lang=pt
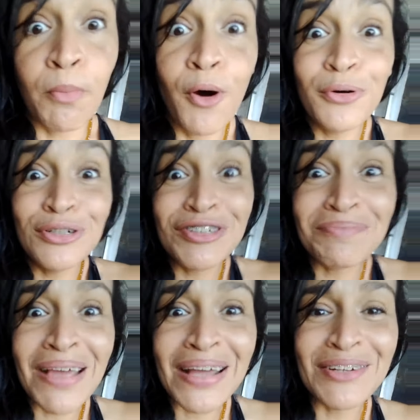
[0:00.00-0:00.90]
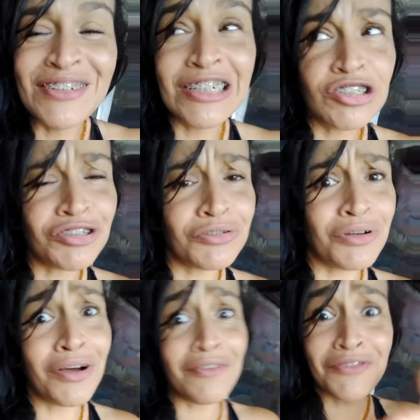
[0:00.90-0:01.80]
Morro de medo de de
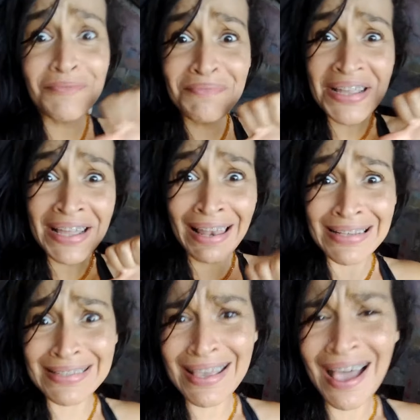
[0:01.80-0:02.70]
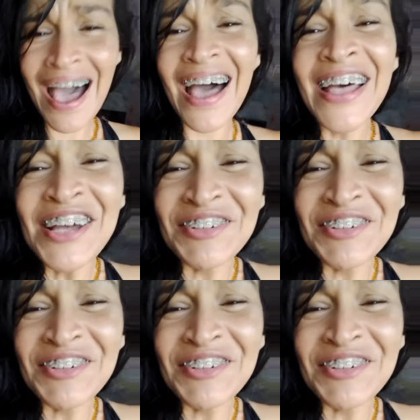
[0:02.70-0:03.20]
novo me lascar.